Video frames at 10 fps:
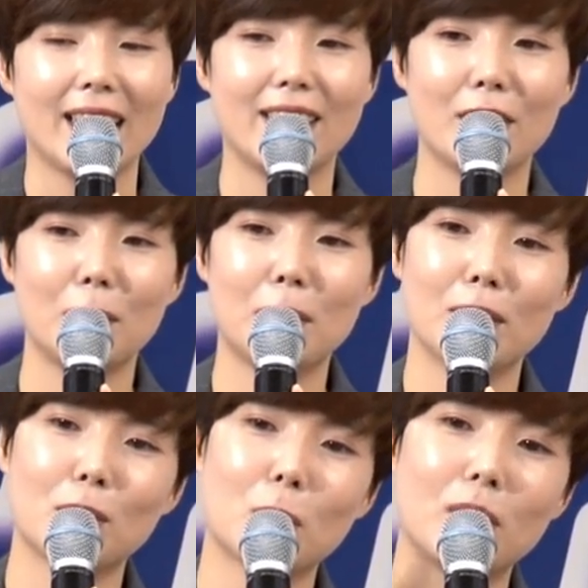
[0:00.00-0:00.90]
네
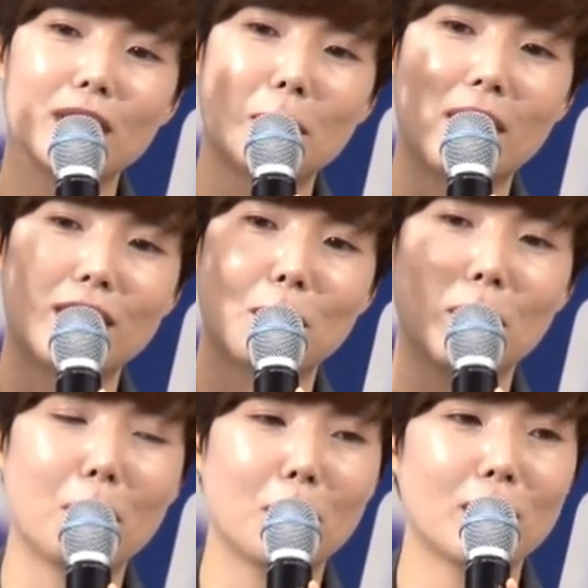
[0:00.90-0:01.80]
여러분 초콜릿을 받으신
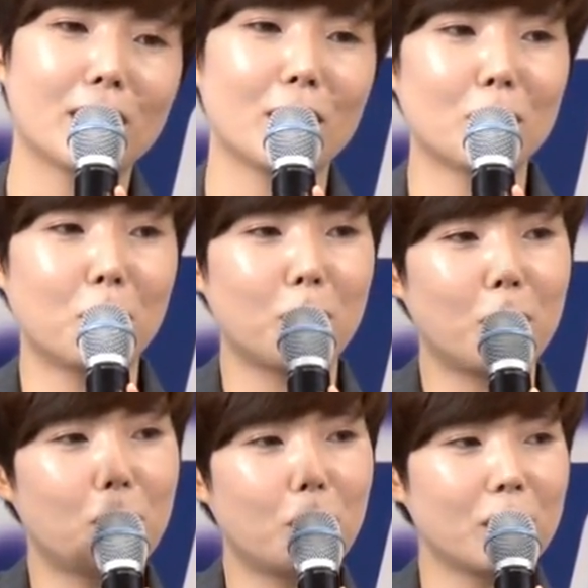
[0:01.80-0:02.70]
분 한번 이렇게
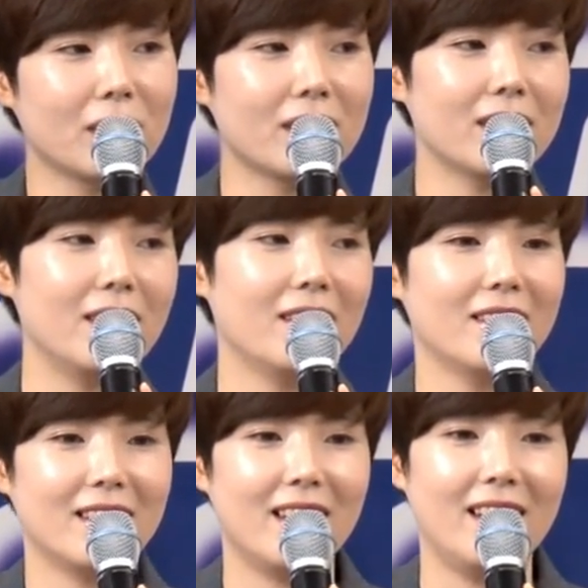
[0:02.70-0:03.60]

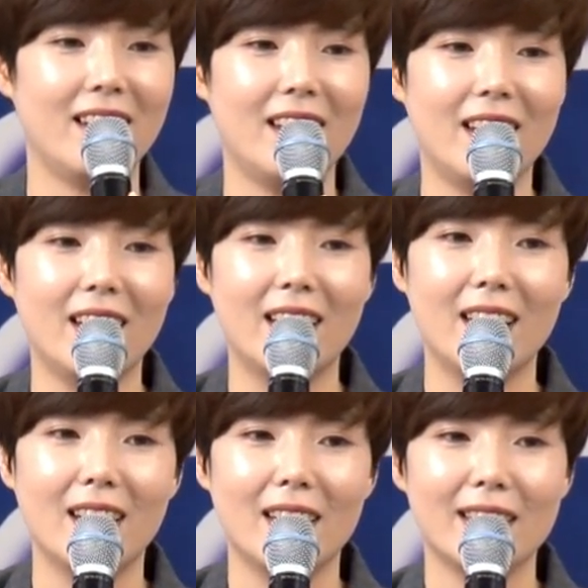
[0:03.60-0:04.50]
보시겠어요? 네
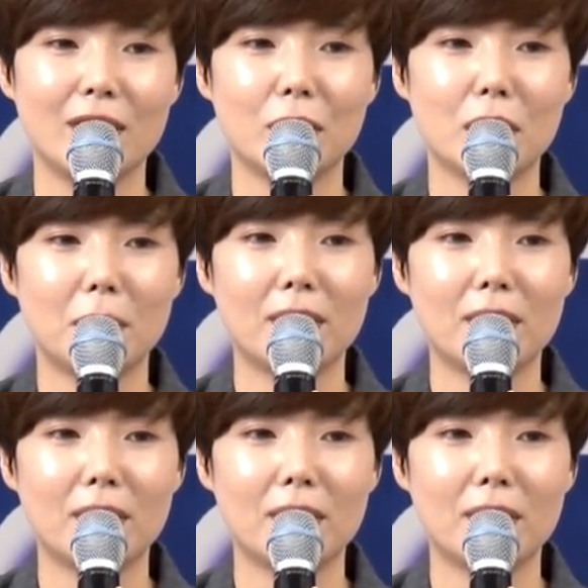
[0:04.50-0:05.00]
이것이